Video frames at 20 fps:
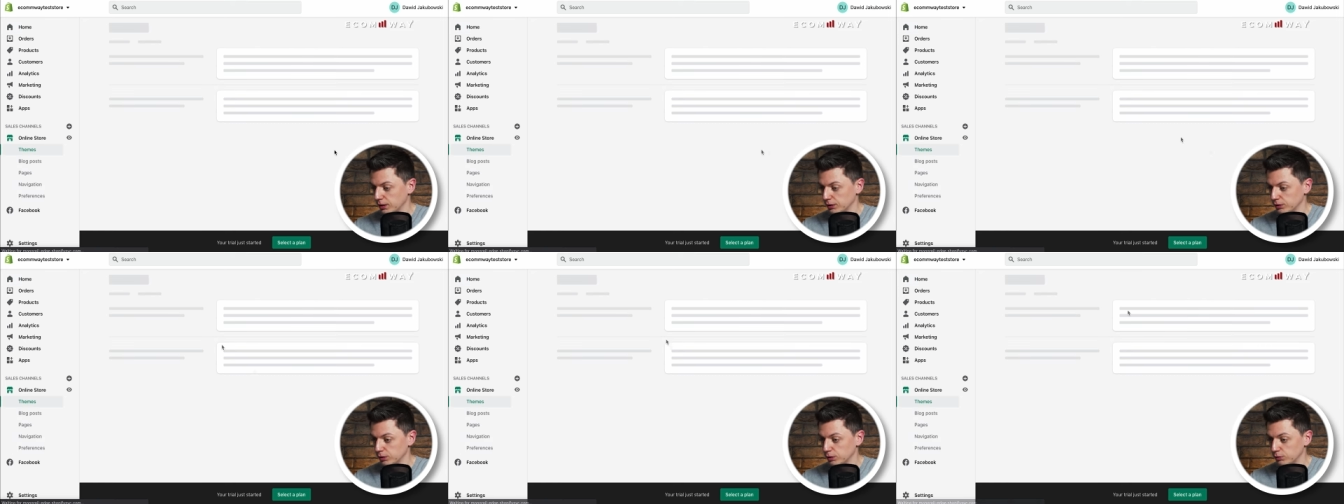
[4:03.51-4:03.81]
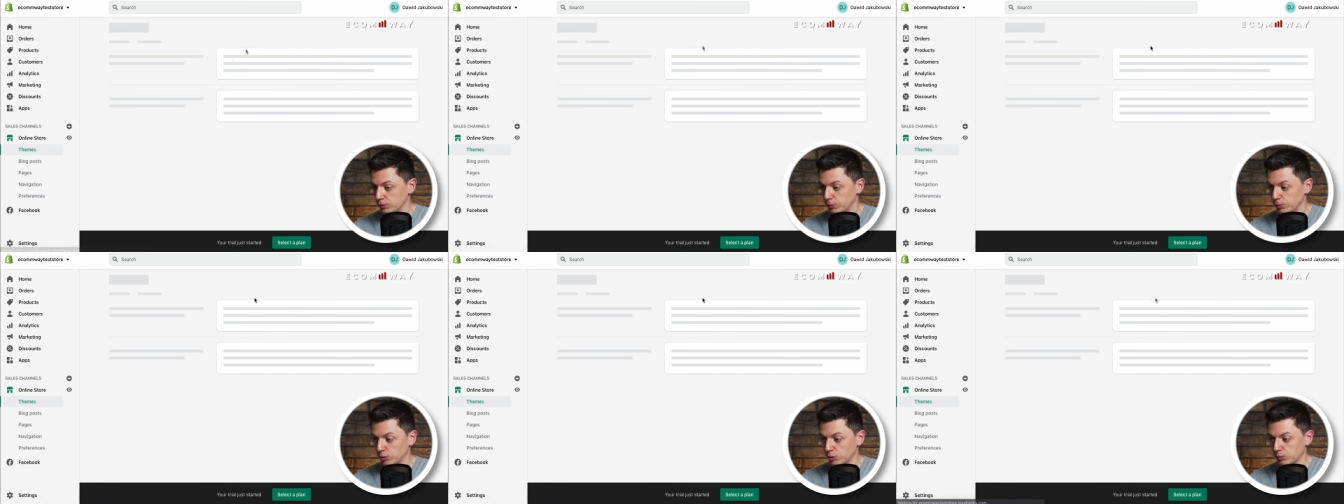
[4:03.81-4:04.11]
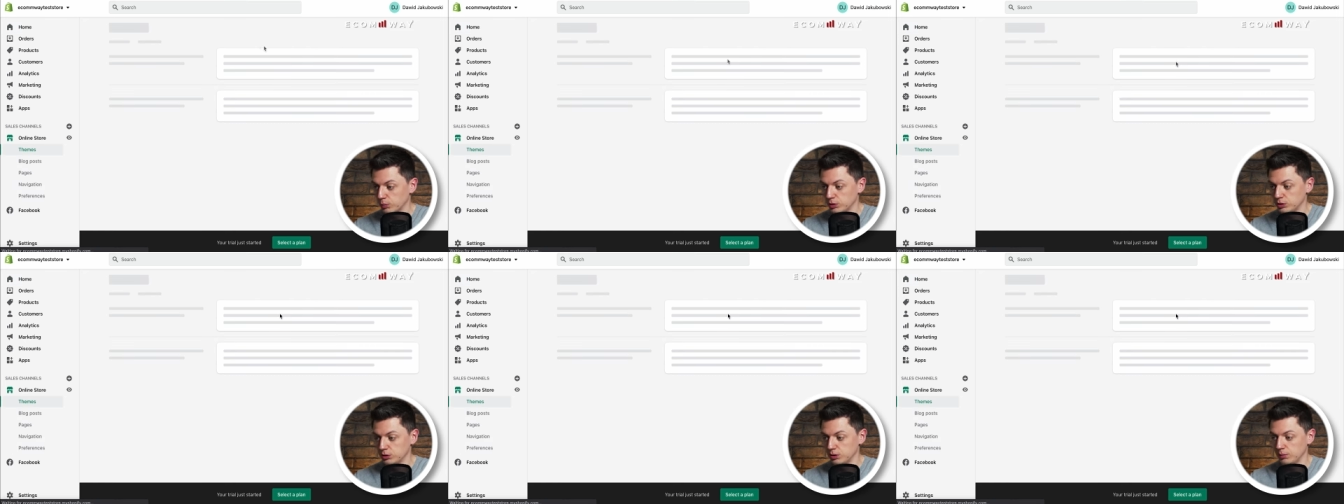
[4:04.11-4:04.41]
Do wyboru
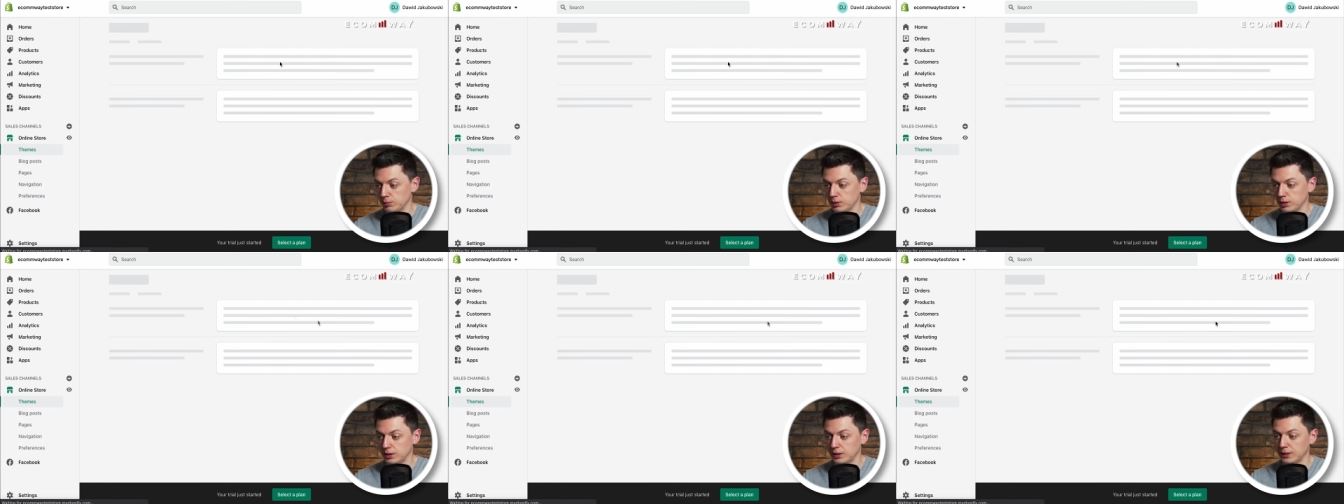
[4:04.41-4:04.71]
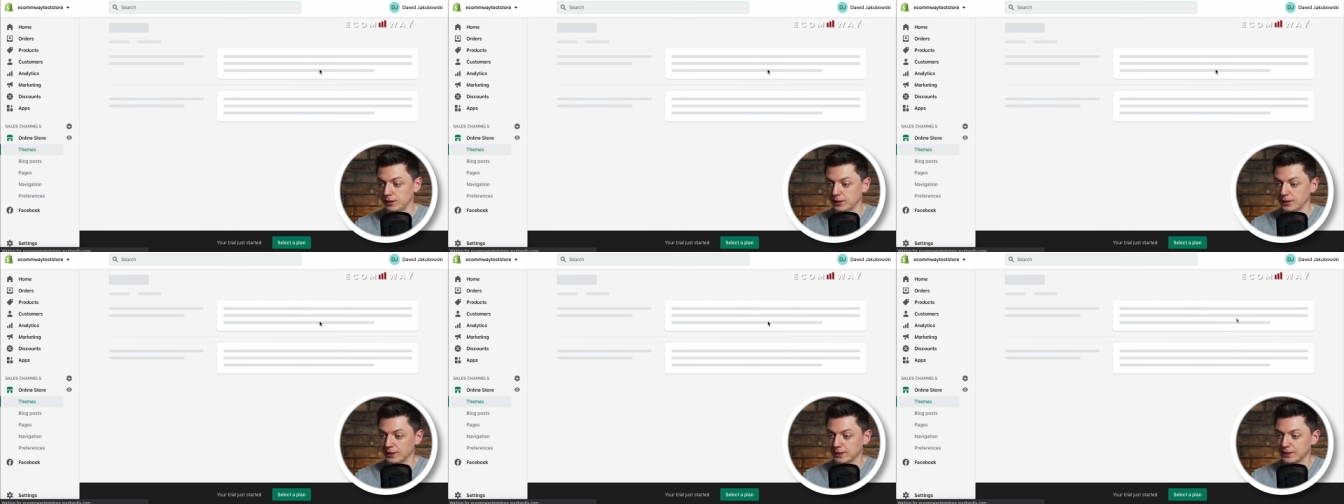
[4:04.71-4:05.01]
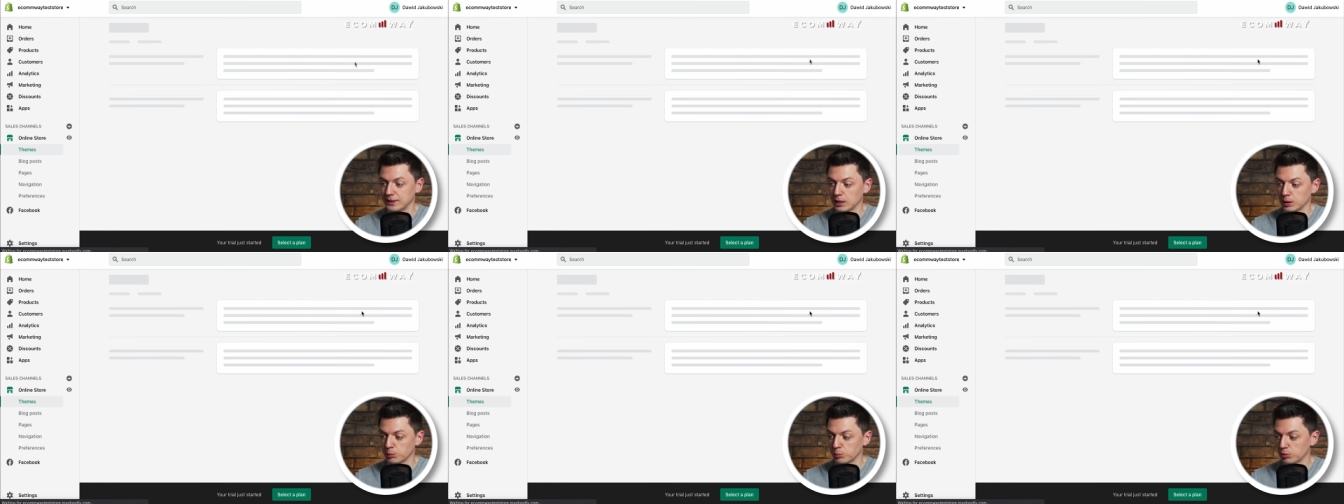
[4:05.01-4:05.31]
będziemy mieli
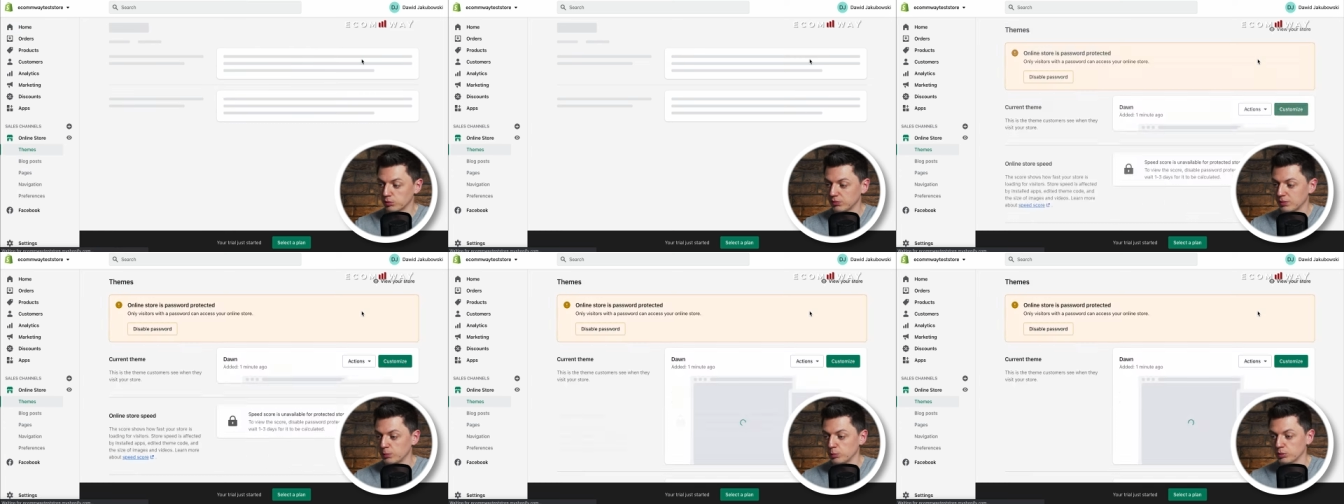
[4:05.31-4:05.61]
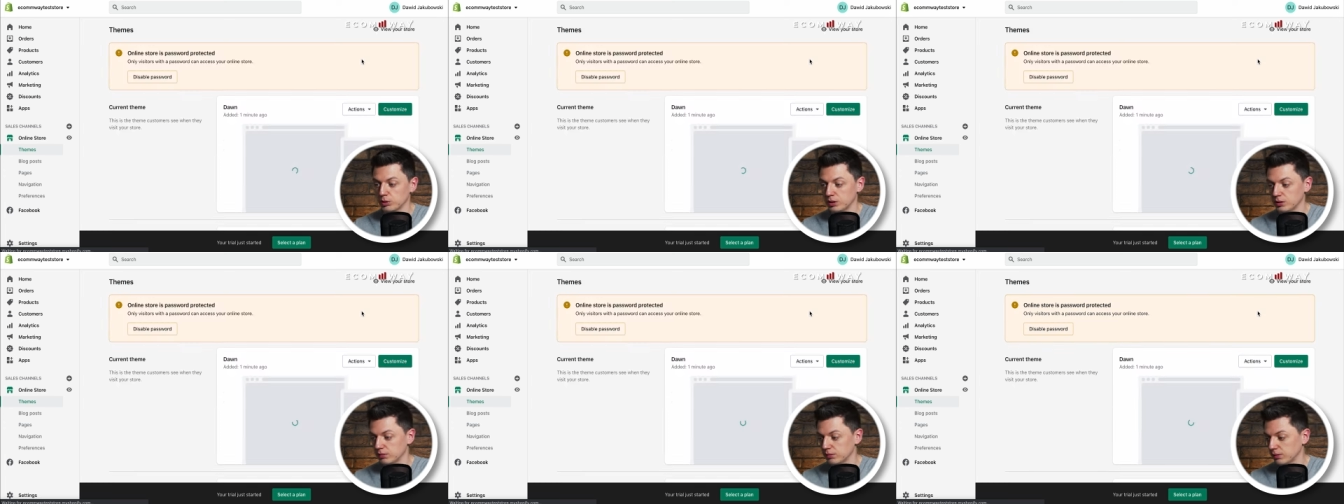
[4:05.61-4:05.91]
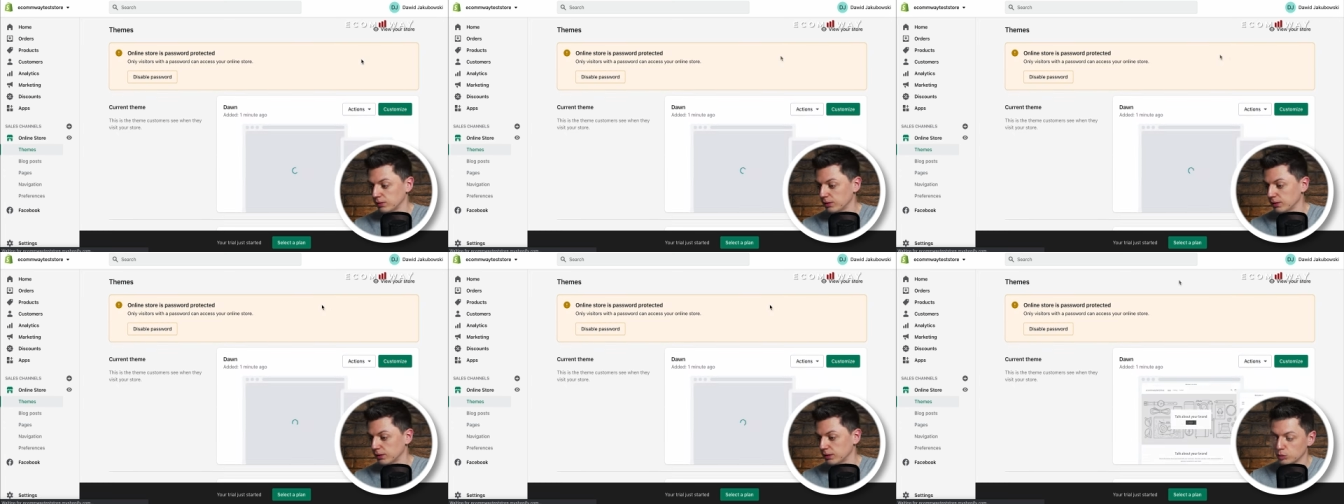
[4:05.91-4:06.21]
darmowe
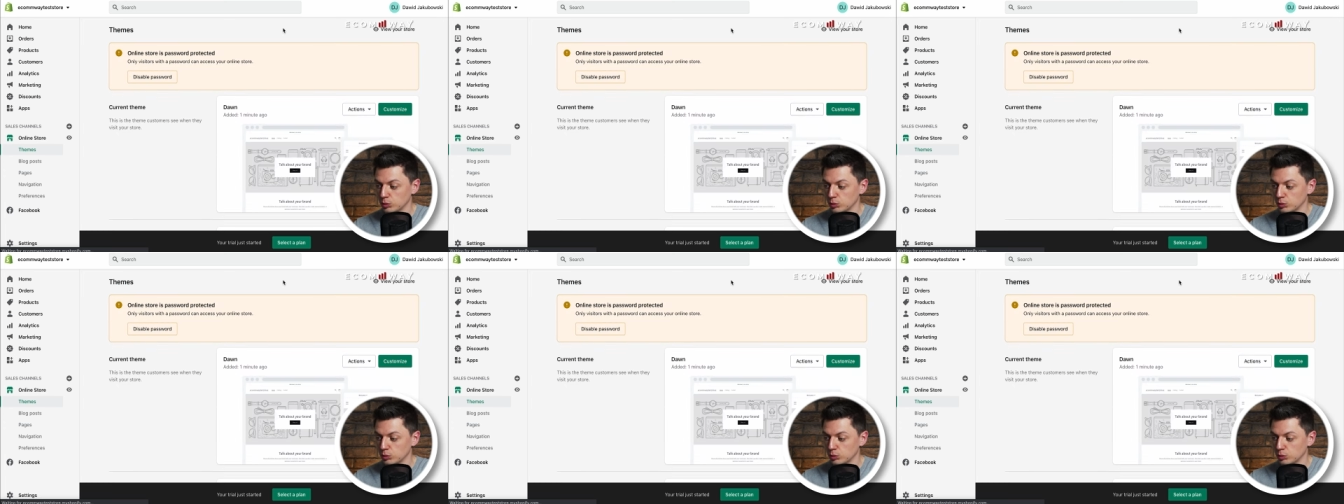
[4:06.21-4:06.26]
motywy,